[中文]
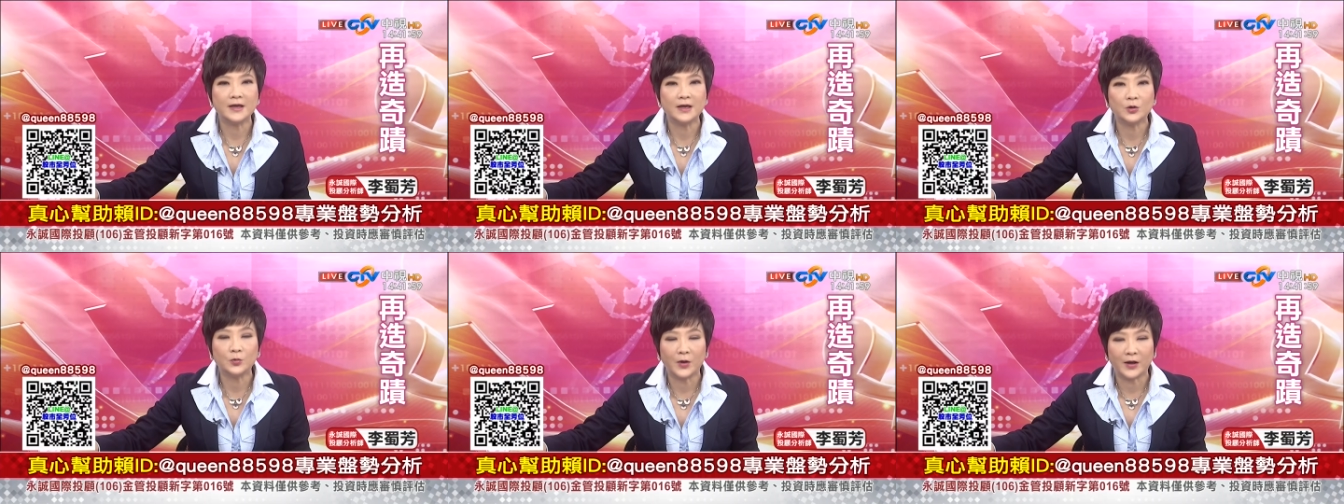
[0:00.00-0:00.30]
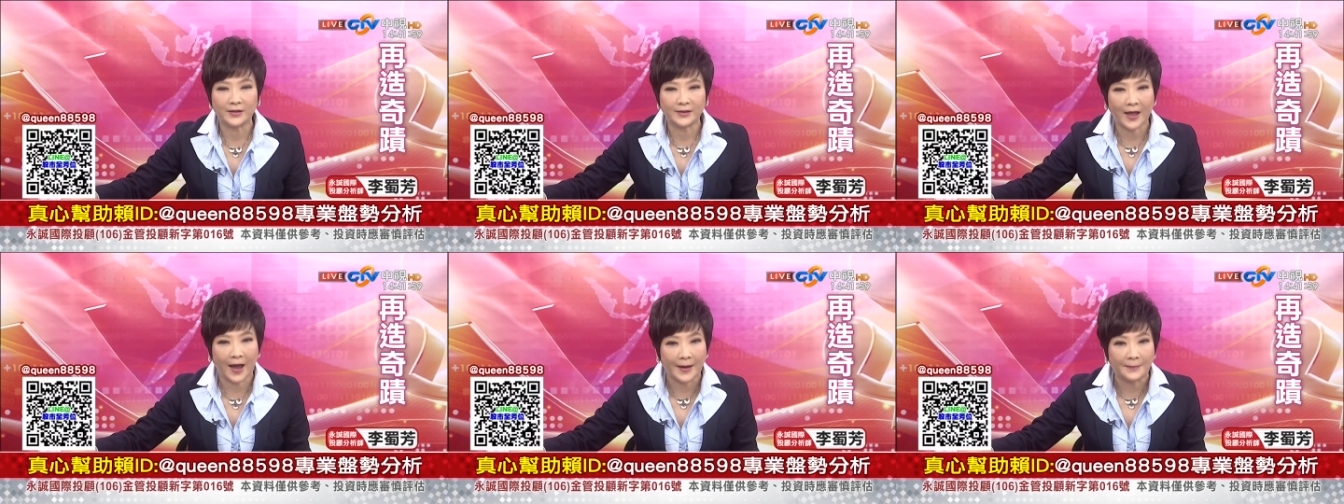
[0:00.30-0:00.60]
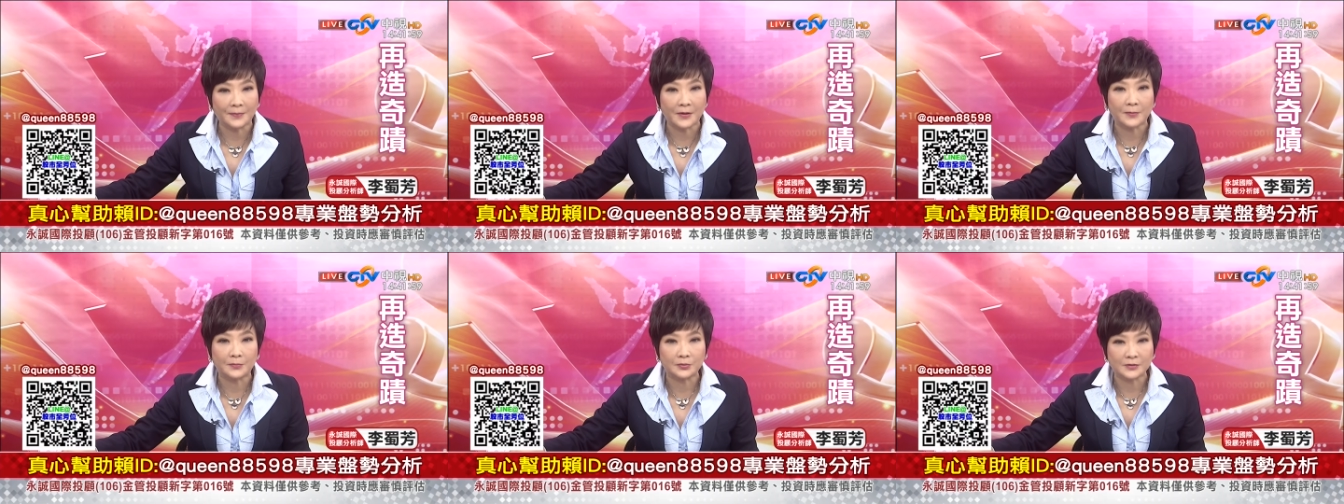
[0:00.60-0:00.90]
因为台
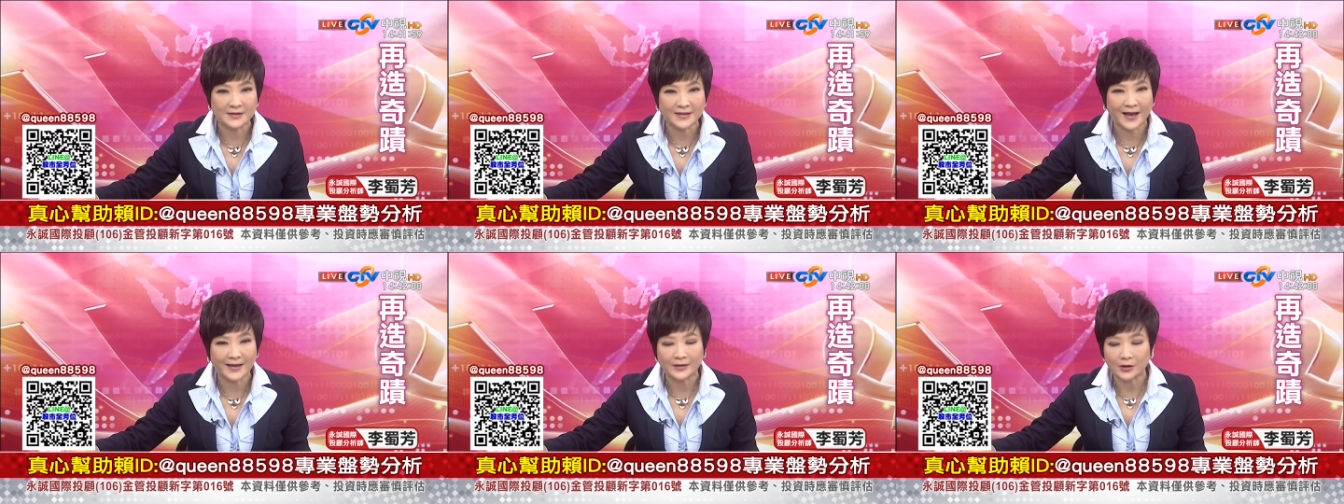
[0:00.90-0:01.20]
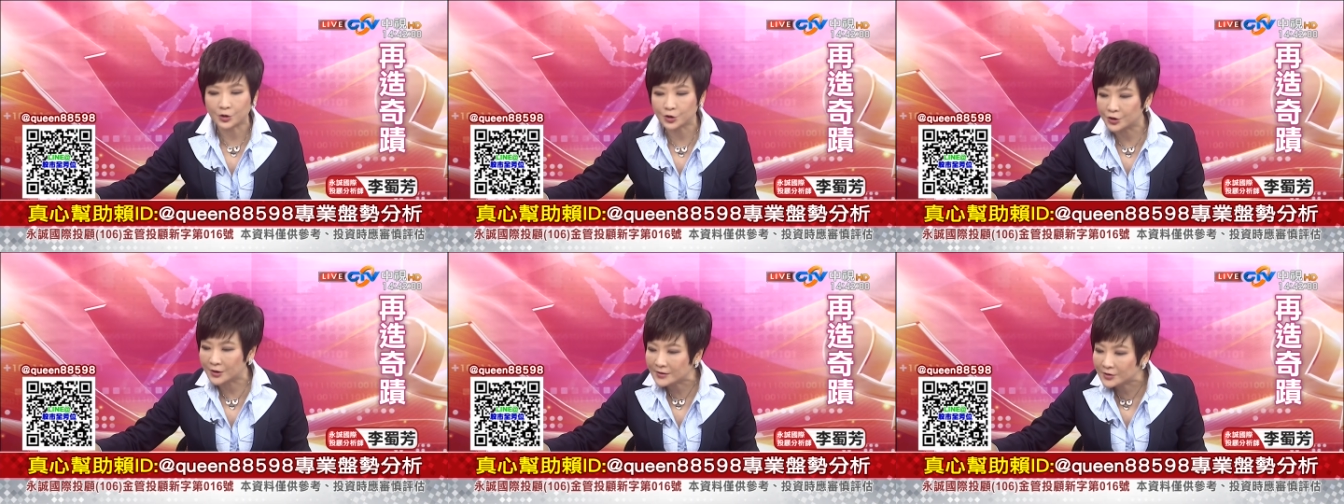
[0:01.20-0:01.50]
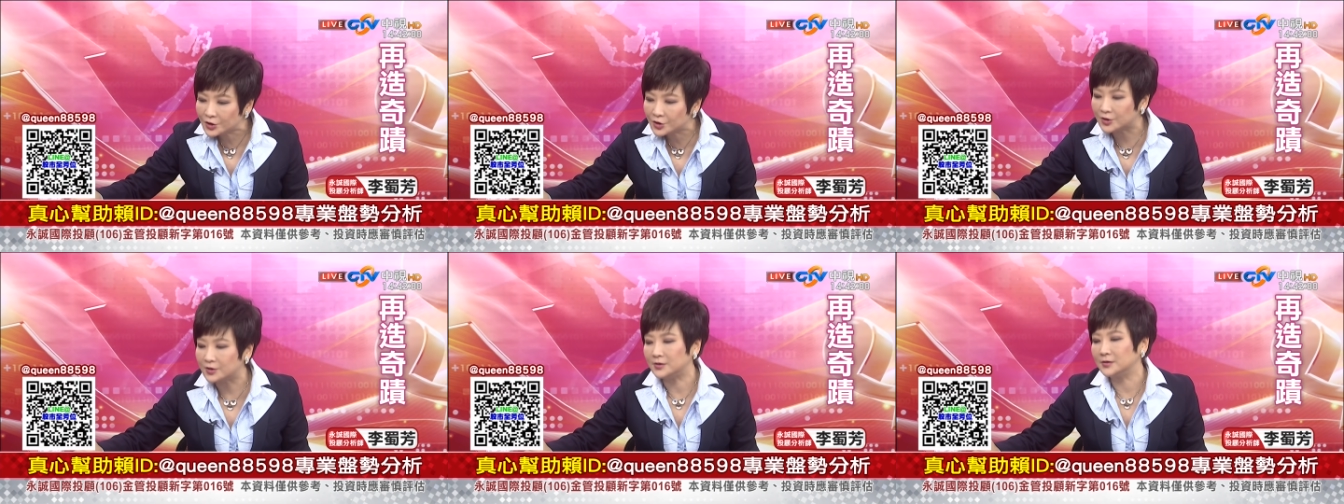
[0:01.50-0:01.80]
币不再的
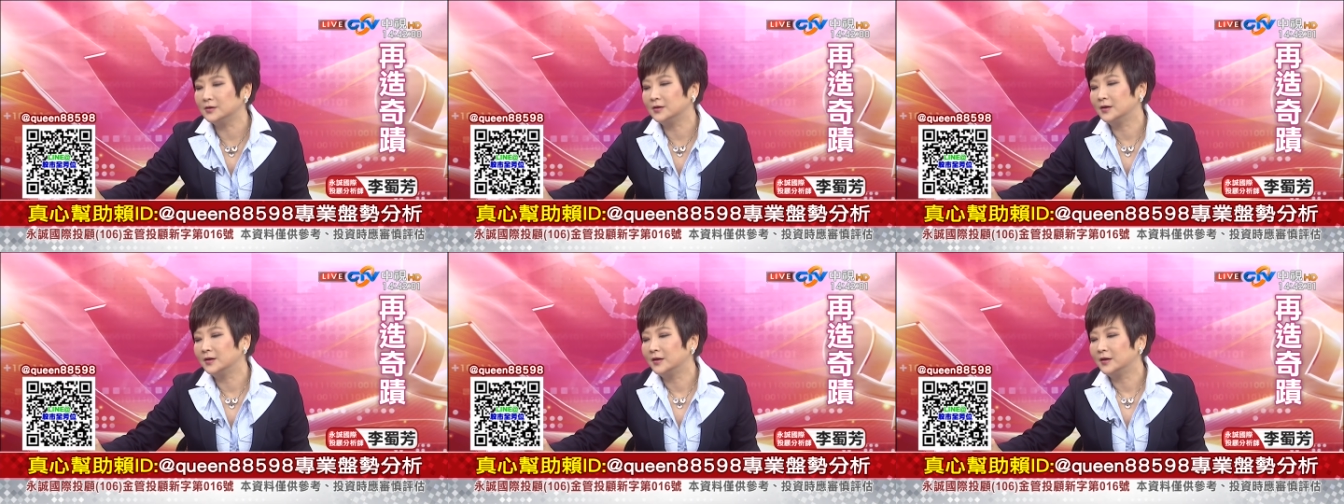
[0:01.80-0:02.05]
升值，